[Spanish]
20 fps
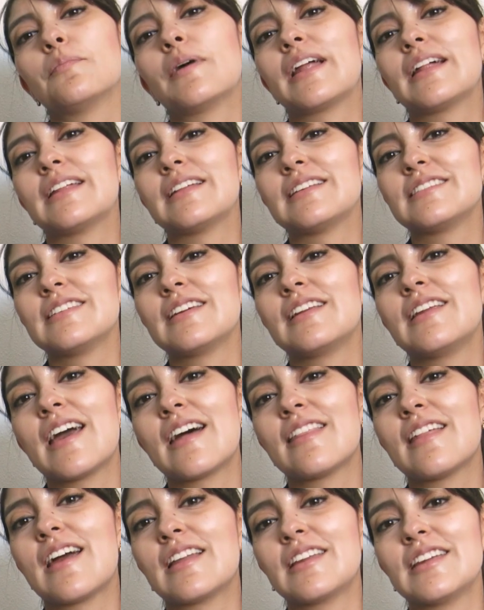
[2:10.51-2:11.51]
para decirle
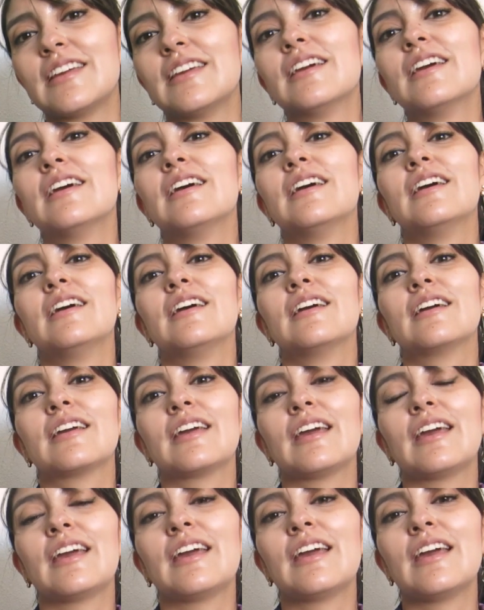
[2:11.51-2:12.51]
a Dani
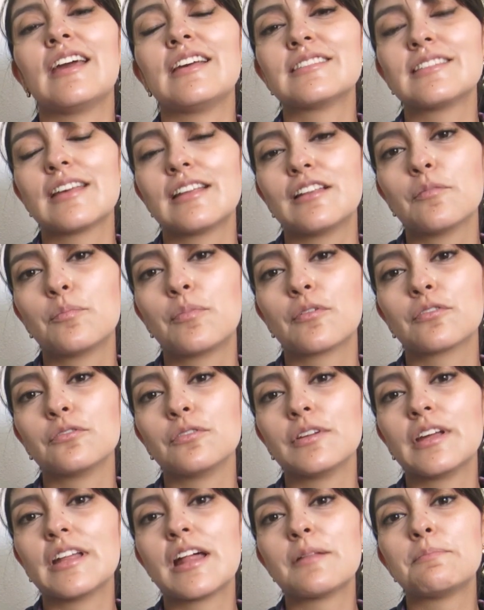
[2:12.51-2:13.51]
que esta es la
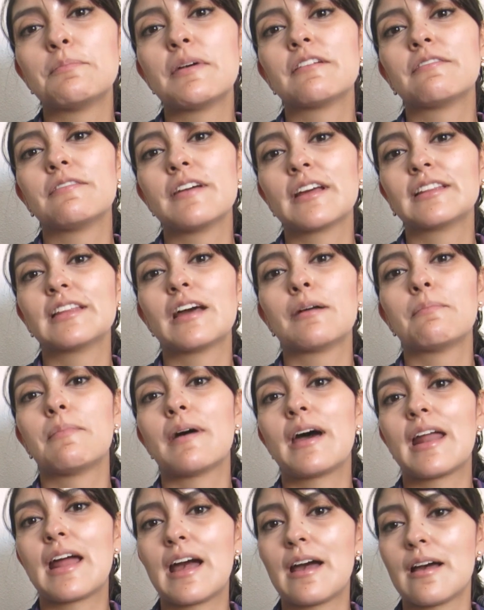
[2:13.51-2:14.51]
oportunidad perfecta
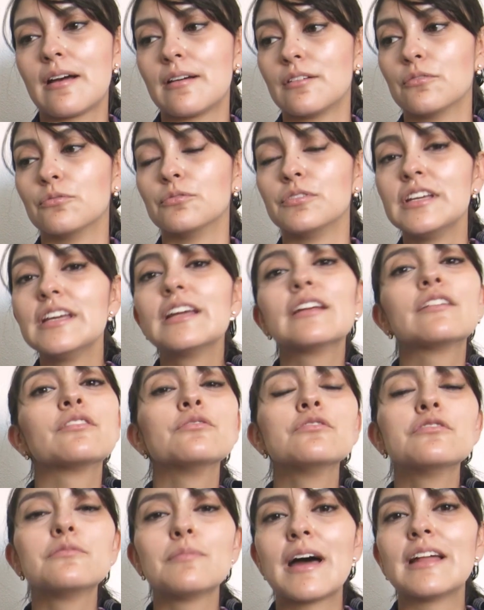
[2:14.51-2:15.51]
para unir
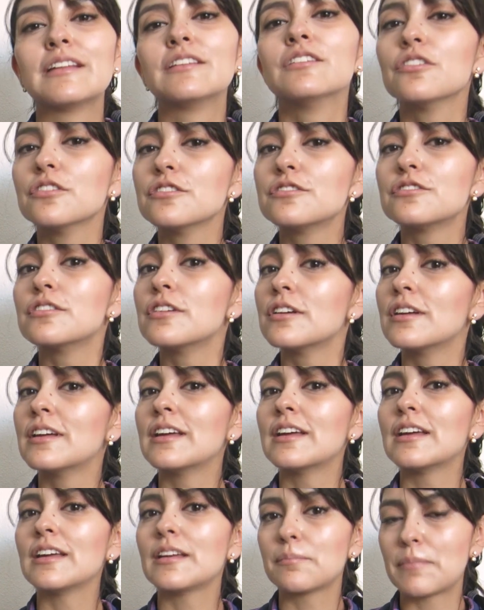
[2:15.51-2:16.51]
sus bandos
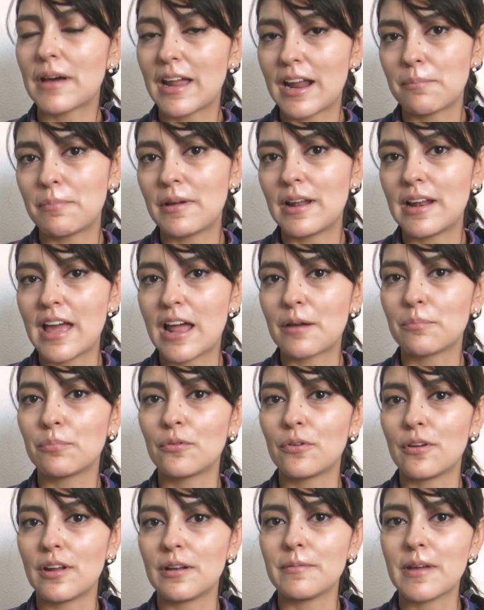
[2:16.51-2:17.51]
para pelear
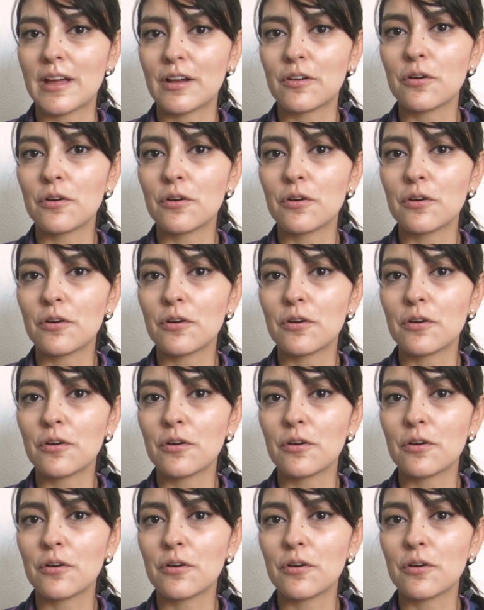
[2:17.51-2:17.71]
por el bien